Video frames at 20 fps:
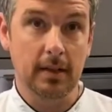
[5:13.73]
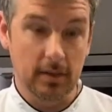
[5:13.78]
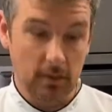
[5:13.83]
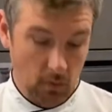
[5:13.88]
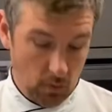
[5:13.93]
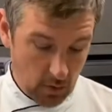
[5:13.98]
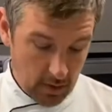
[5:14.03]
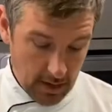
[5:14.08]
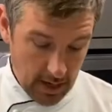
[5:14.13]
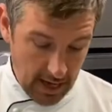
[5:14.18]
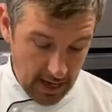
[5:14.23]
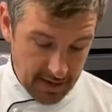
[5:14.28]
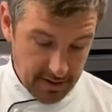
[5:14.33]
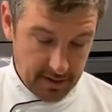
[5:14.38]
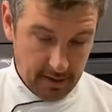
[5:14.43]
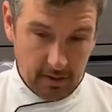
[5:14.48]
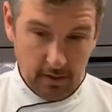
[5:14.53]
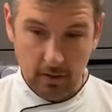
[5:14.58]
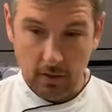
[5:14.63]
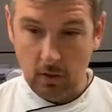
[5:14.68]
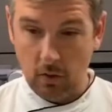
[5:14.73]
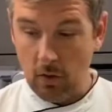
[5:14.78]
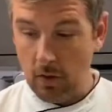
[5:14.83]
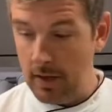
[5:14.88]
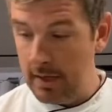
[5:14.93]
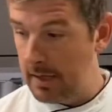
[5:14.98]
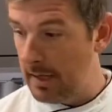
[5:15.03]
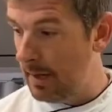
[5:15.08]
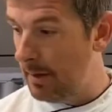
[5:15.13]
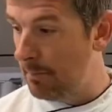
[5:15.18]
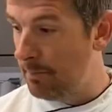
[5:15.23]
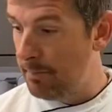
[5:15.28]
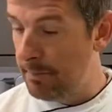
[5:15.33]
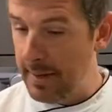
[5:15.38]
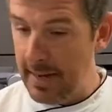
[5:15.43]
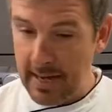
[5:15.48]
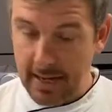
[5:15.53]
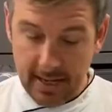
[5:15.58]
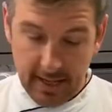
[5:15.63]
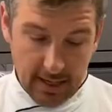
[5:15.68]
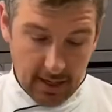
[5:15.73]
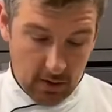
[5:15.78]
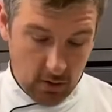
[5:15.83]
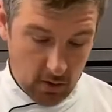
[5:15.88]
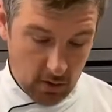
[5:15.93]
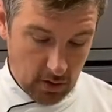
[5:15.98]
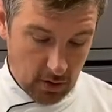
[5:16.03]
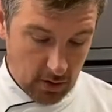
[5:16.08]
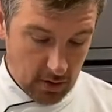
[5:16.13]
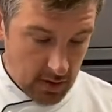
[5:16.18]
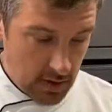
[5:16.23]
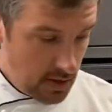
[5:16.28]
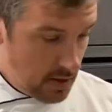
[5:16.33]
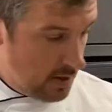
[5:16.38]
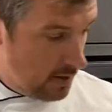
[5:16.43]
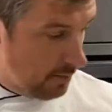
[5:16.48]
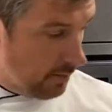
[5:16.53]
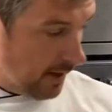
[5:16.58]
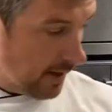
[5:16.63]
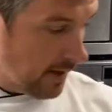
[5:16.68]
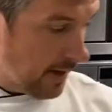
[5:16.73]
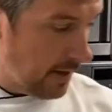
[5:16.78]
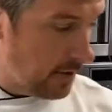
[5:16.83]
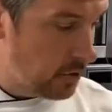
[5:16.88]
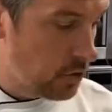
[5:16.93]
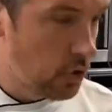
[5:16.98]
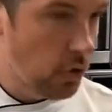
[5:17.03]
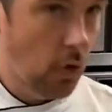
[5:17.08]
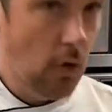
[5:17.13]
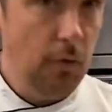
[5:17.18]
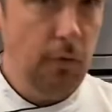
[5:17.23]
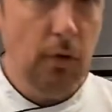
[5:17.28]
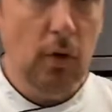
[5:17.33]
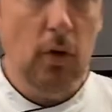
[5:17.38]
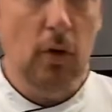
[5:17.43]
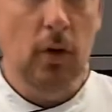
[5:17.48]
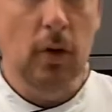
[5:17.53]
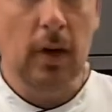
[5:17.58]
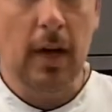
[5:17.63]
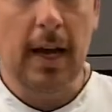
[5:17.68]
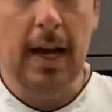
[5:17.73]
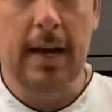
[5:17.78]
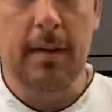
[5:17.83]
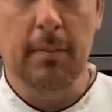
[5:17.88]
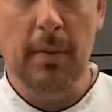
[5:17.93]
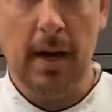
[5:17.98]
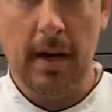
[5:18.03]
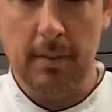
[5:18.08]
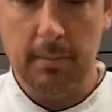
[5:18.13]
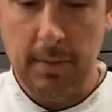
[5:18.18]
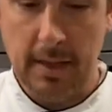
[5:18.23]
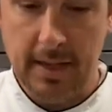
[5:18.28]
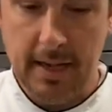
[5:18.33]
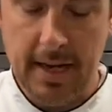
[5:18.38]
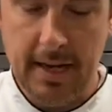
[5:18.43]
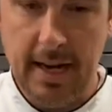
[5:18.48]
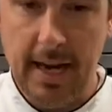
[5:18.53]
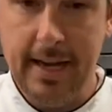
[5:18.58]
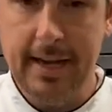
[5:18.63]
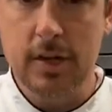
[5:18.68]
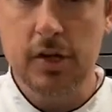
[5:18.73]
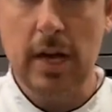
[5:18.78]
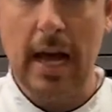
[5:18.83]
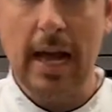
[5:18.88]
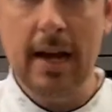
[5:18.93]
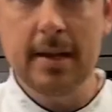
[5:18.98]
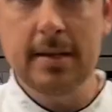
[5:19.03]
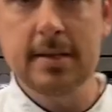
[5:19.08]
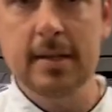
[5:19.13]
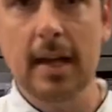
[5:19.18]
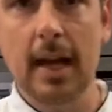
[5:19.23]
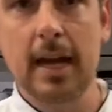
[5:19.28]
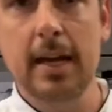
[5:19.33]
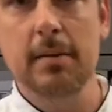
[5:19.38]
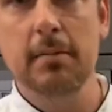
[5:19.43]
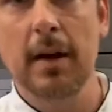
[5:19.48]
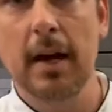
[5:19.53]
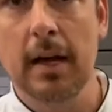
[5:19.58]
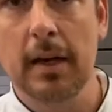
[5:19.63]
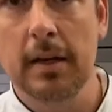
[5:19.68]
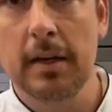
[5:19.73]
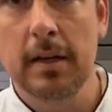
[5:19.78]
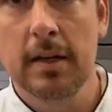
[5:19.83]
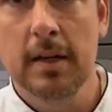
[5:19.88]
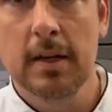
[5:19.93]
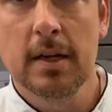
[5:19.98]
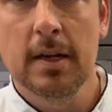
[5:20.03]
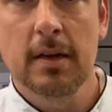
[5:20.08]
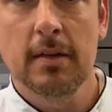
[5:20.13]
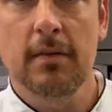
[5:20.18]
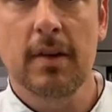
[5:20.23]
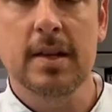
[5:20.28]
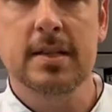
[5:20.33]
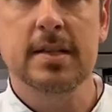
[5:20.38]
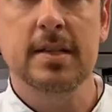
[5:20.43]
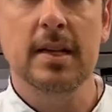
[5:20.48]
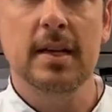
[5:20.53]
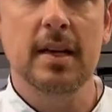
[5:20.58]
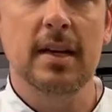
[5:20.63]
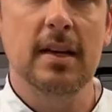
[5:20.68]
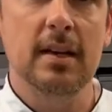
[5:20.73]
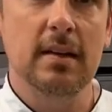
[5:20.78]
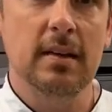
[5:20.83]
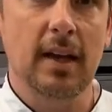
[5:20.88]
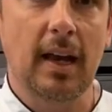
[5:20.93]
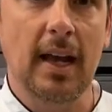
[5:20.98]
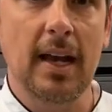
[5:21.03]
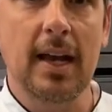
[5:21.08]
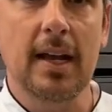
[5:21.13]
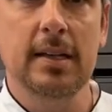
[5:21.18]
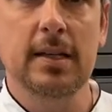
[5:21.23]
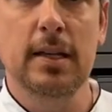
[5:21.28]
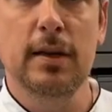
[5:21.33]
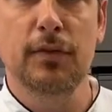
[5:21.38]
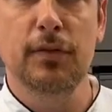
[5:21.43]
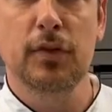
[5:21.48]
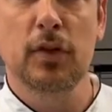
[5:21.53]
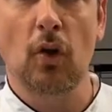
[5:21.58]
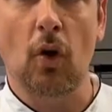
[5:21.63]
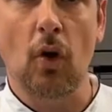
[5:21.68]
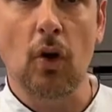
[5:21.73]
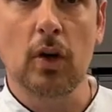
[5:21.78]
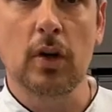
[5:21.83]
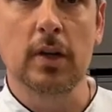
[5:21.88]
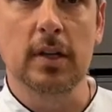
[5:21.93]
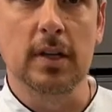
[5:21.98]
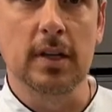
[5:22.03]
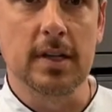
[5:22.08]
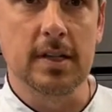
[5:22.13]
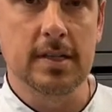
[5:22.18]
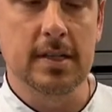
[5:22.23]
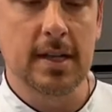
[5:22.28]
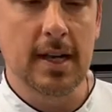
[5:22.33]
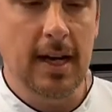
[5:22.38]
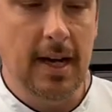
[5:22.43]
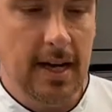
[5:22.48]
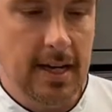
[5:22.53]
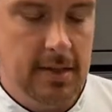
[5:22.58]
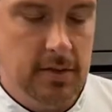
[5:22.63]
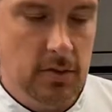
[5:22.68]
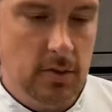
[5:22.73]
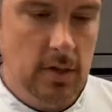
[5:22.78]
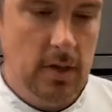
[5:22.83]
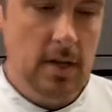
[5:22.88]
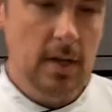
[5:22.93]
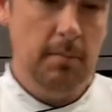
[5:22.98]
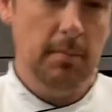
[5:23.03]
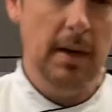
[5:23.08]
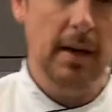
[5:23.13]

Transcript: oder andere Kräuter, Bärlauch, man kann Trüffelöl reinmachen, man kann eigentlich alles reinmachen, was relativ trocken ist. Ja? Also man